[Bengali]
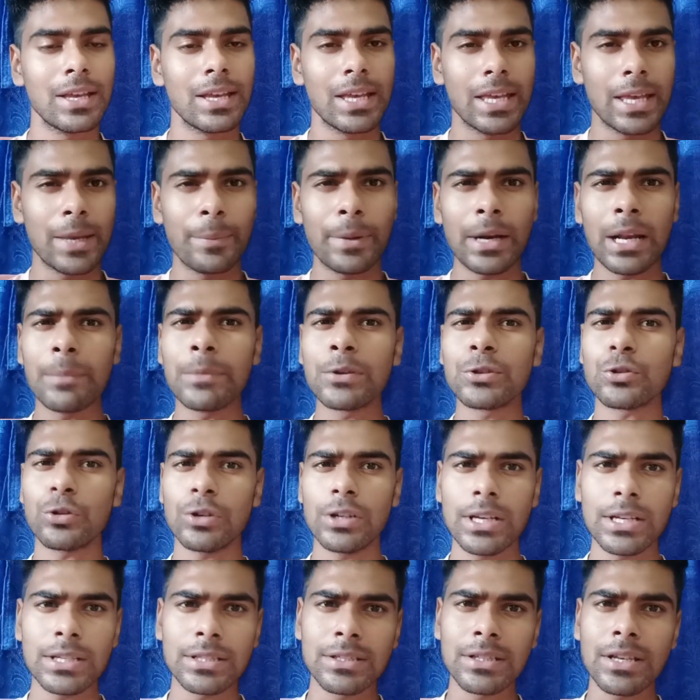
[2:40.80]
এবার আমি চলে
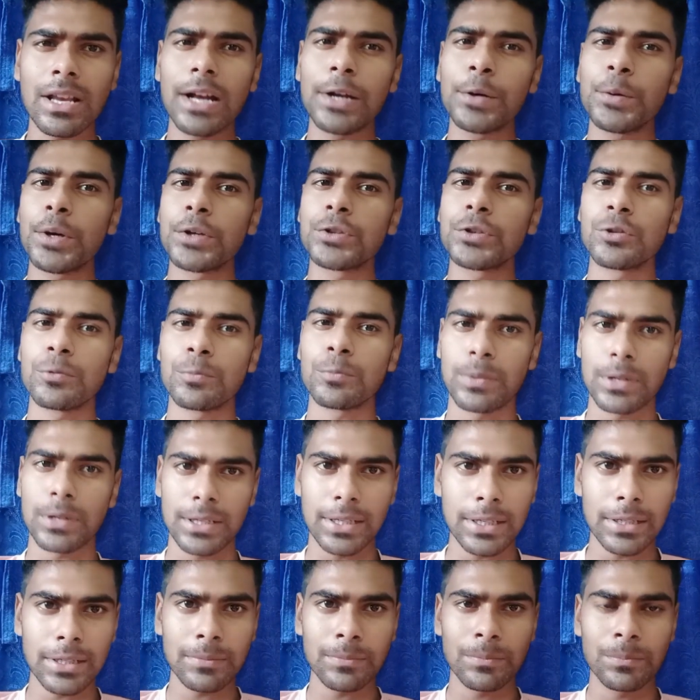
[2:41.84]
এসেছি আরও একজন
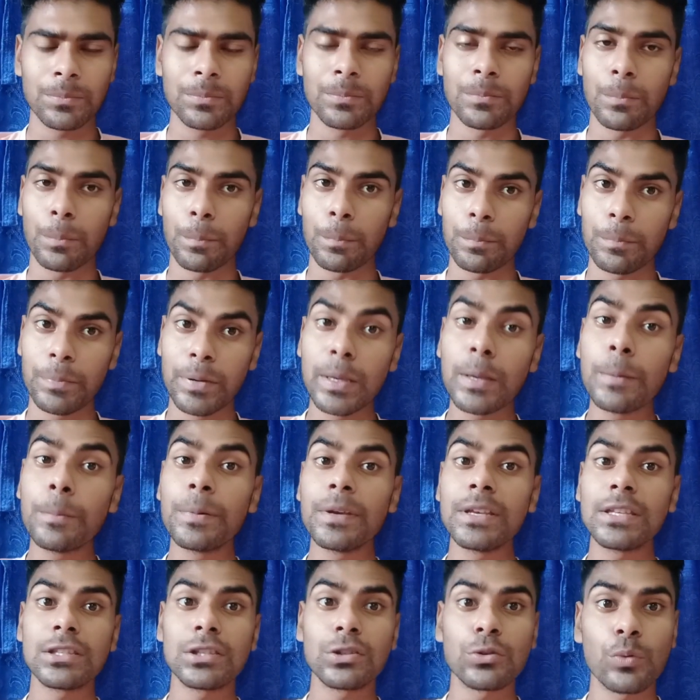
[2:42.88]
প্লেয়ার
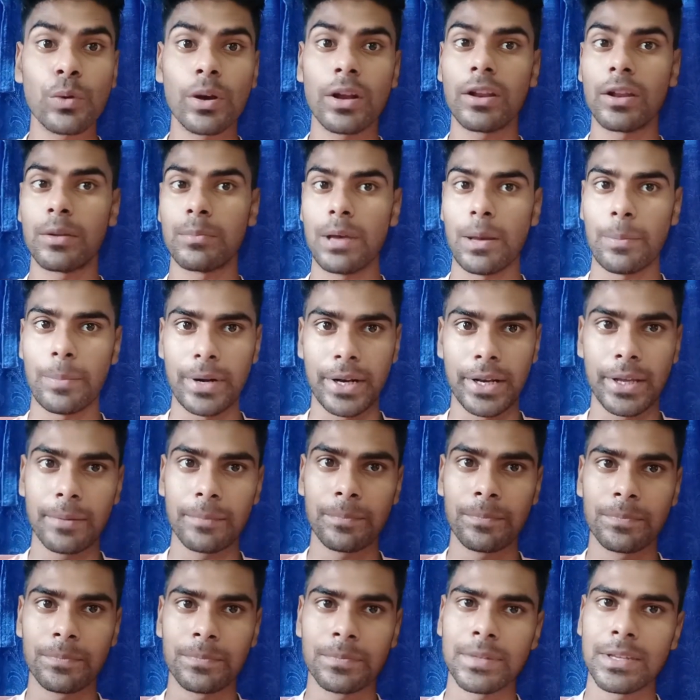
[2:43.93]
ভিপি সুয়েরের ব্যাপারে
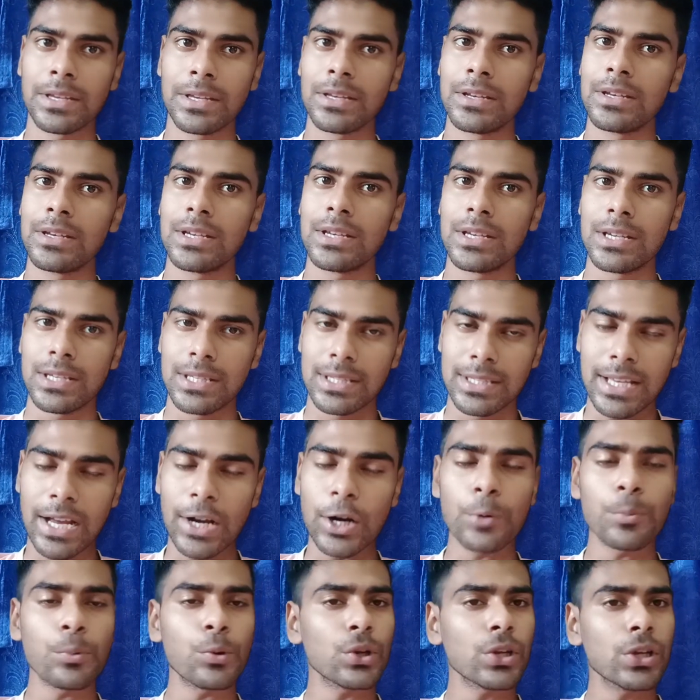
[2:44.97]
যার
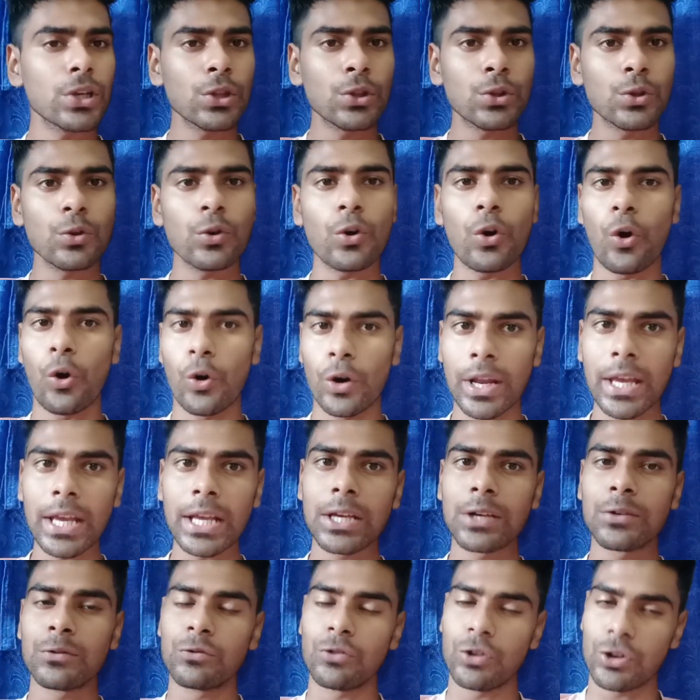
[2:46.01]
ওপর কিন্তু অনেক
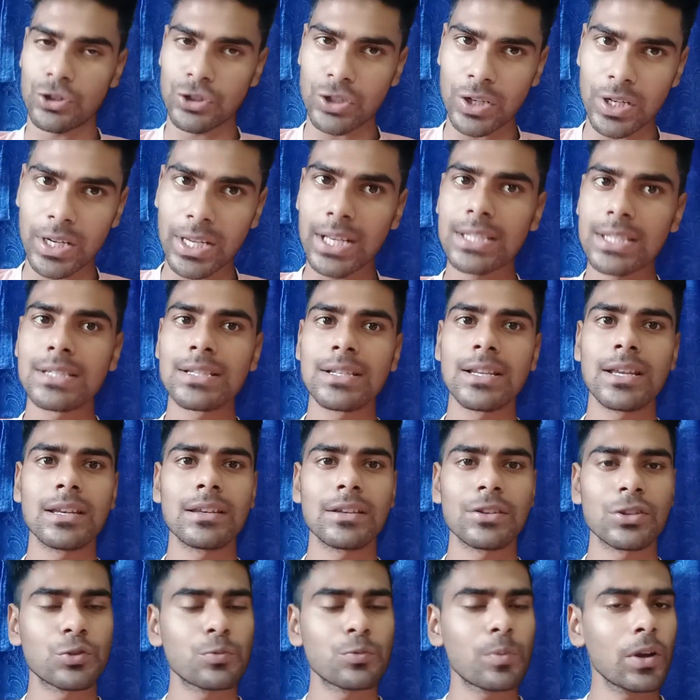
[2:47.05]
ভরসা রেখেছিলেন
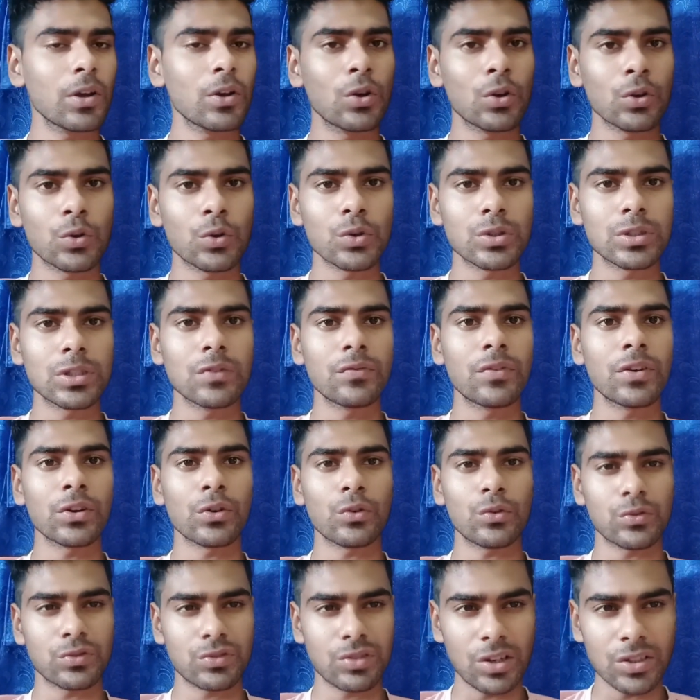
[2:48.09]
ইস্টবেঙ্গল কোচ স্টিফেন
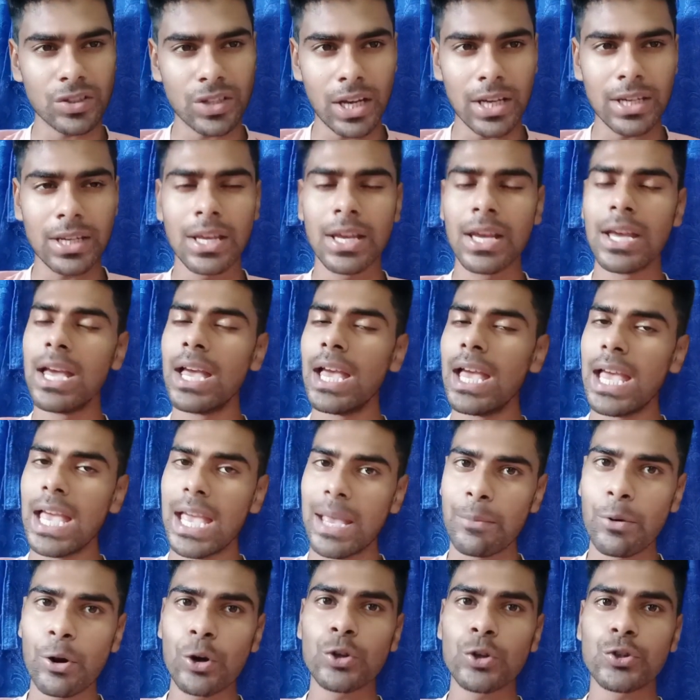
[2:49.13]
কনস্ট্যান্টাইন
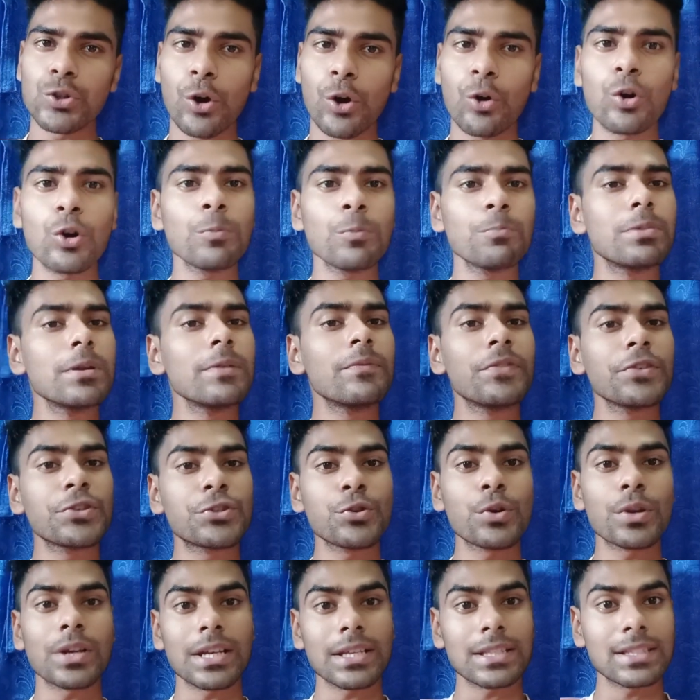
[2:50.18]
এবং যখন ভিপি
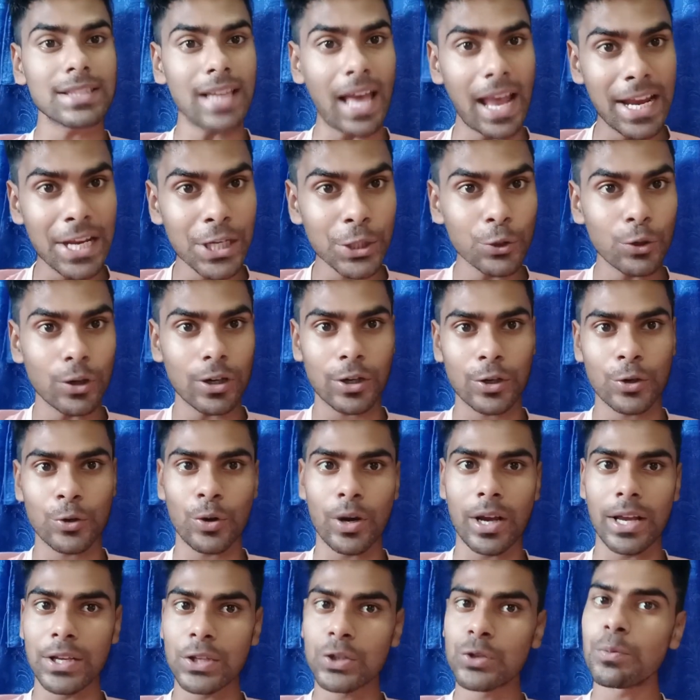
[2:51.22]
সুয়েরকে সাইন করানো
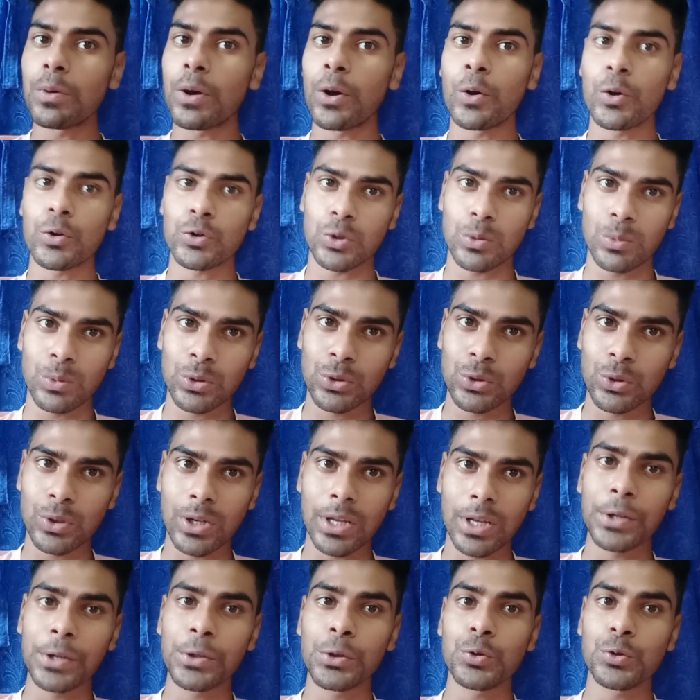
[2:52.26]
হয় ইস্টবেঙ্গল সমর্থকরা
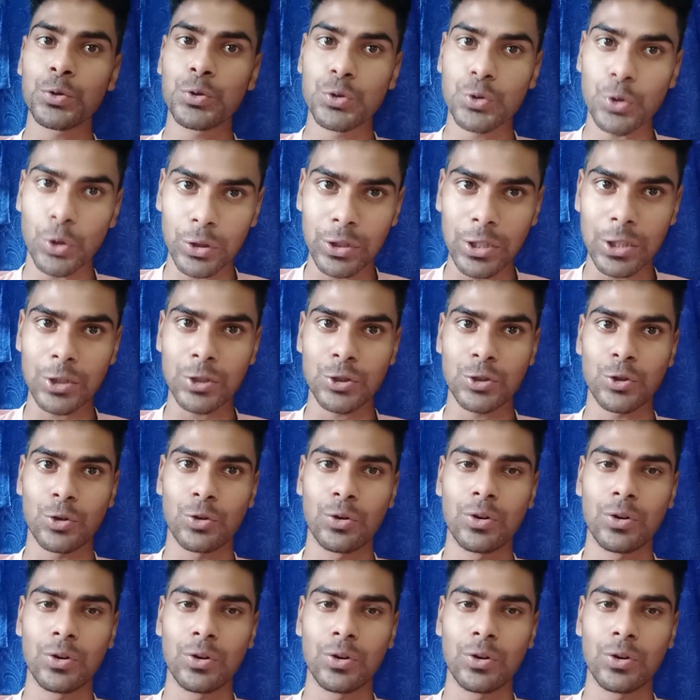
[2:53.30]
কিন্তু যথেষ্ট